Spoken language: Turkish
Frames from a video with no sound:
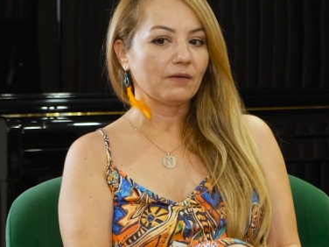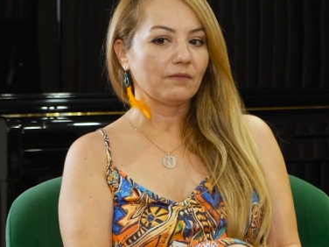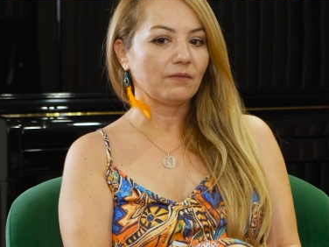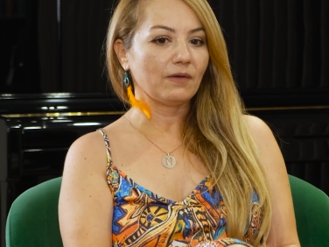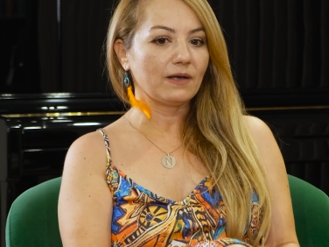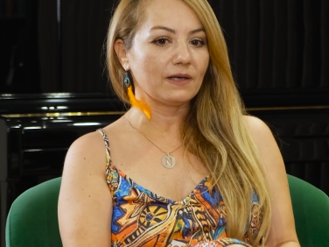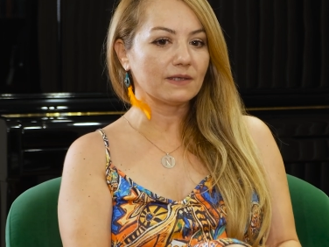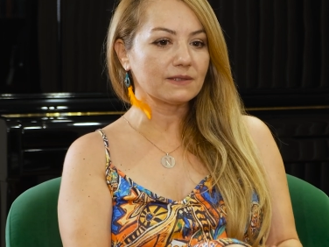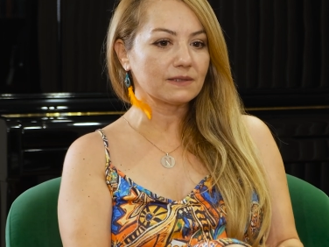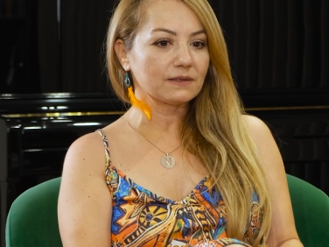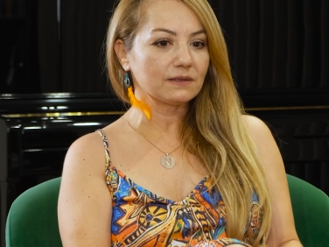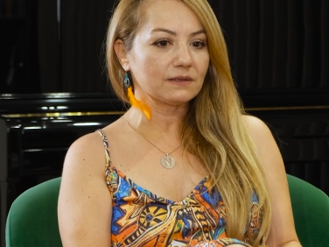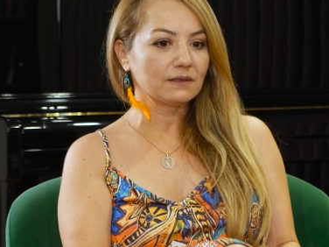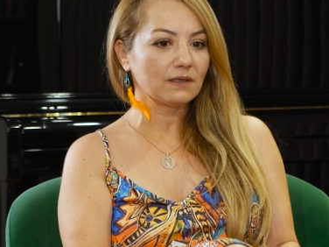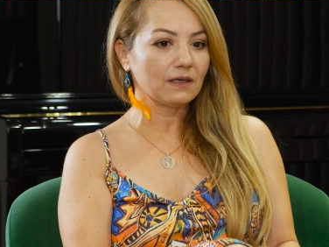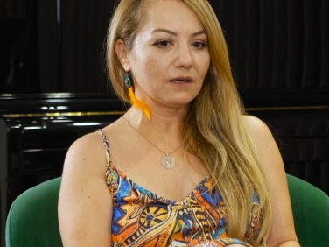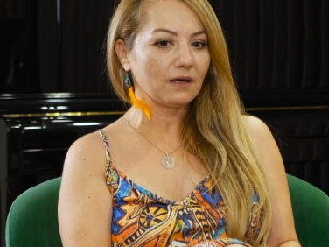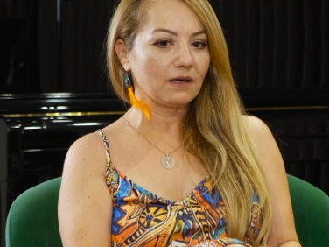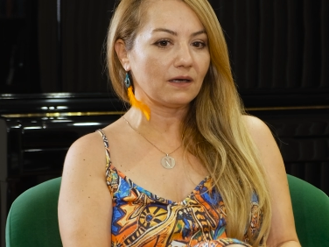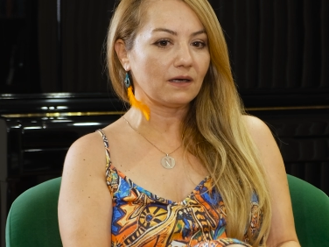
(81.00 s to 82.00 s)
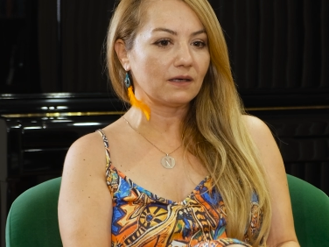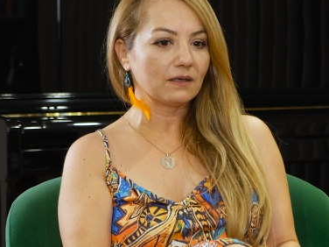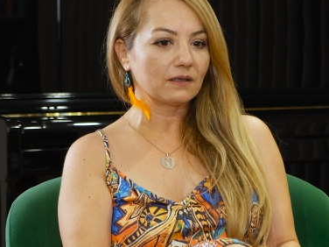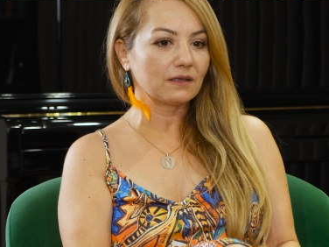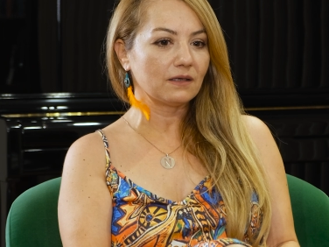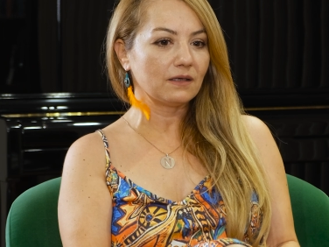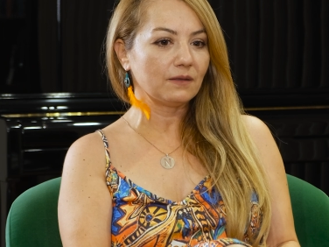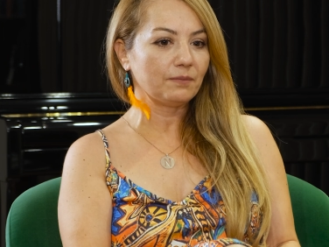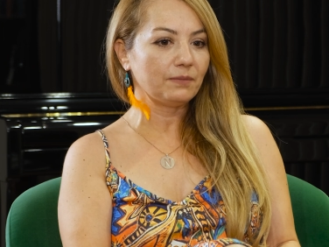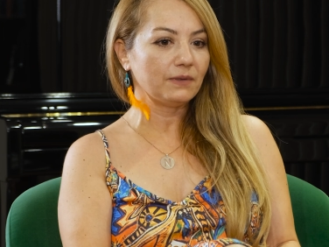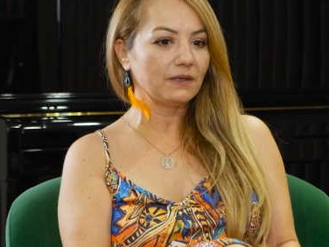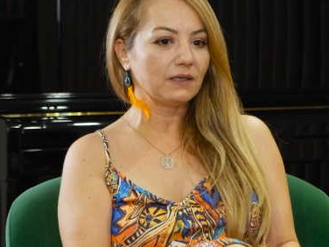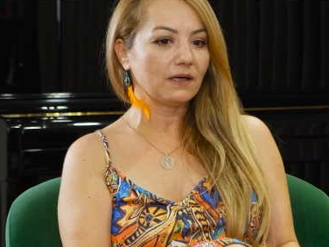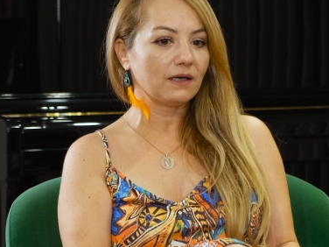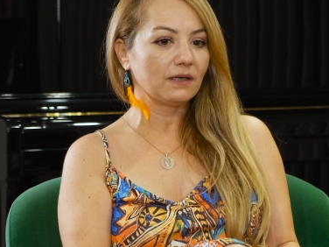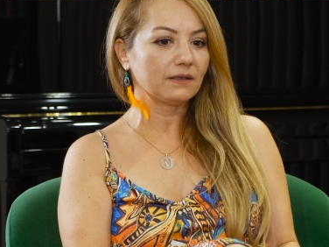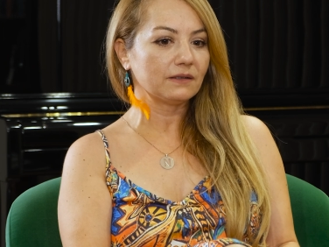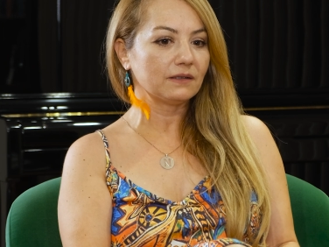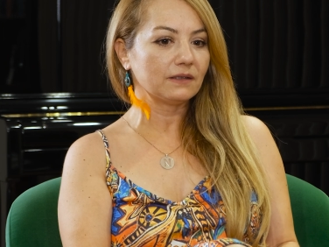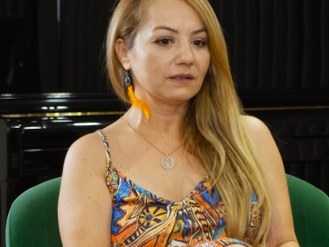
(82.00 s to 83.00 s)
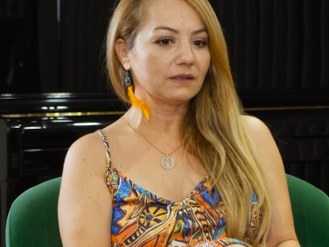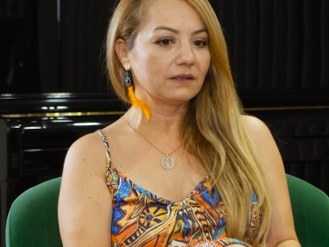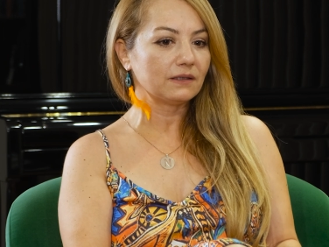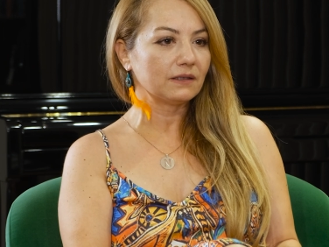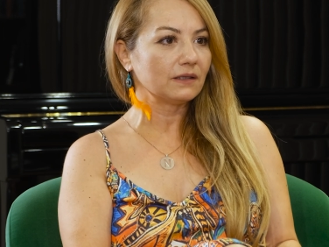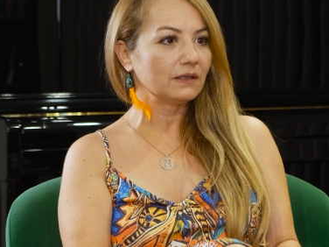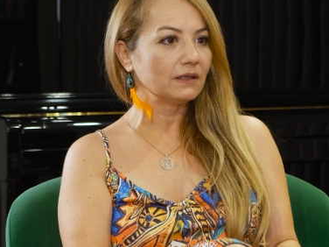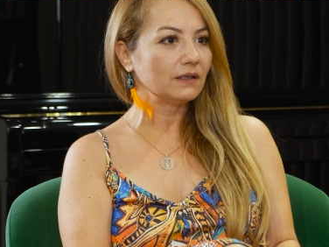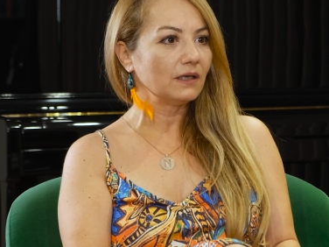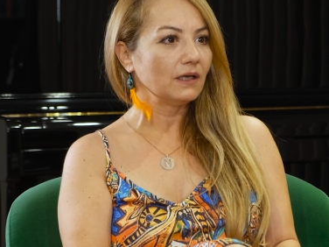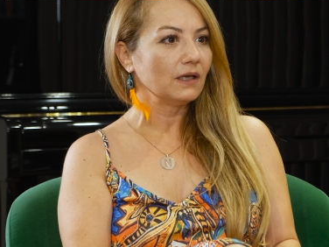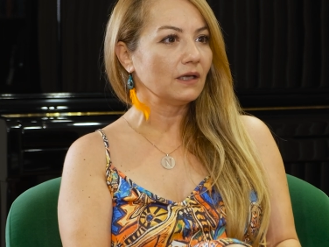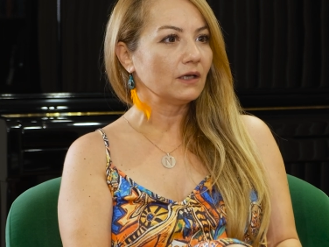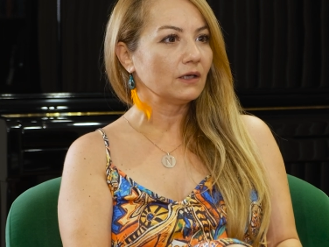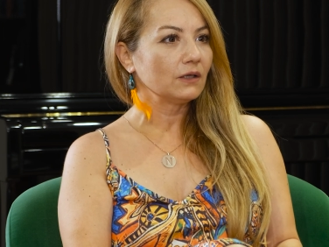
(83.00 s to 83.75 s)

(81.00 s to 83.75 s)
Ve aslında arka plandaki